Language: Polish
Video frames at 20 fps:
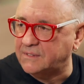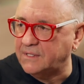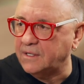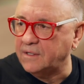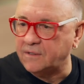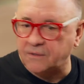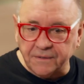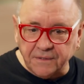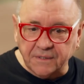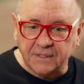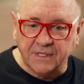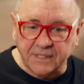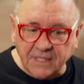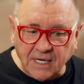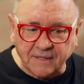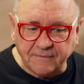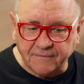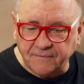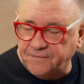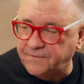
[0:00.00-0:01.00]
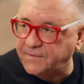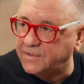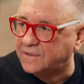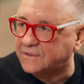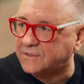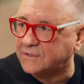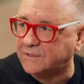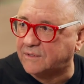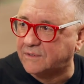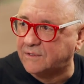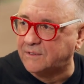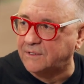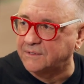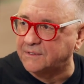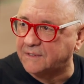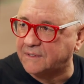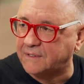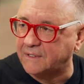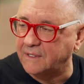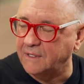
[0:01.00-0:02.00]
słuchaj, choinkę, jak wyjąć
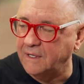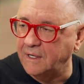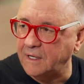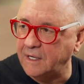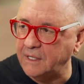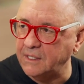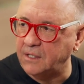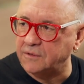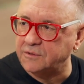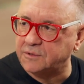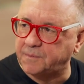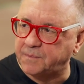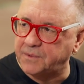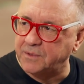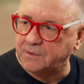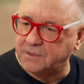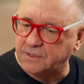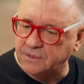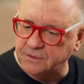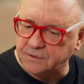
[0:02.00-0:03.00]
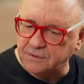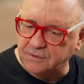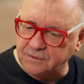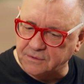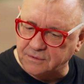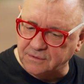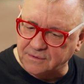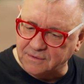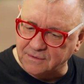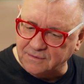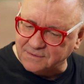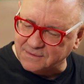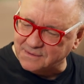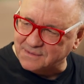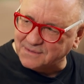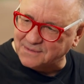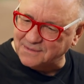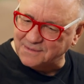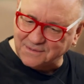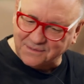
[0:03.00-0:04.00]
choinkę? A ja już piłkę, ziu, ziu, ziu,
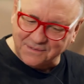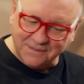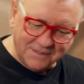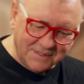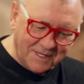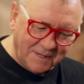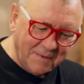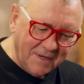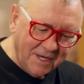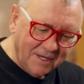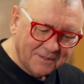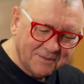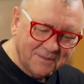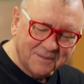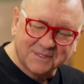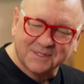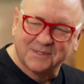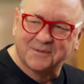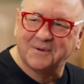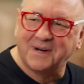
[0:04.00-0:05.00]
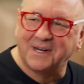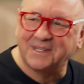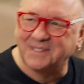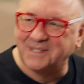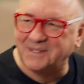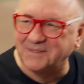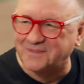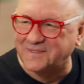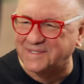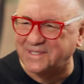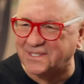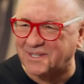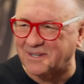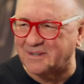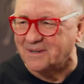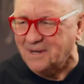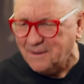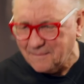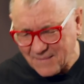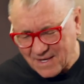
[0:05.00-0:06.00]
wszystko odcinam, tu składam,
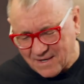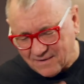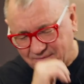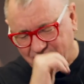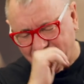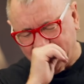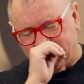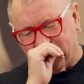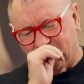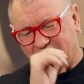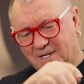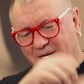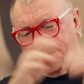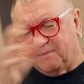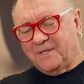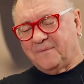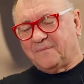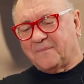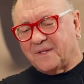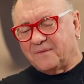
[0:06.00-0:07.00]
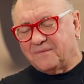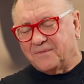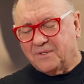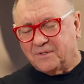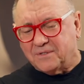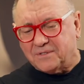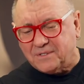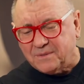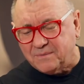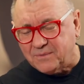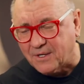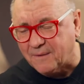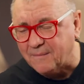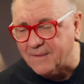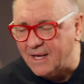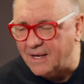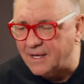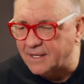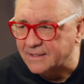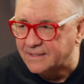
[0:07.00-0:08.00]
wyciągam, wyciągam i wynosim
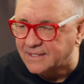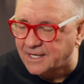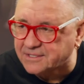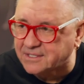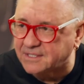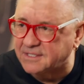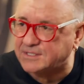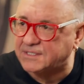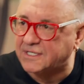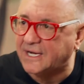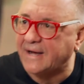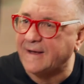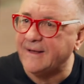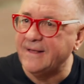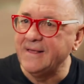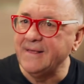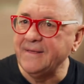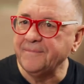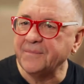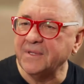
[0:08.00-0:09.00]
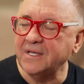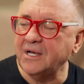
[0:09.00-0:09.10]
ją. Narzędzia,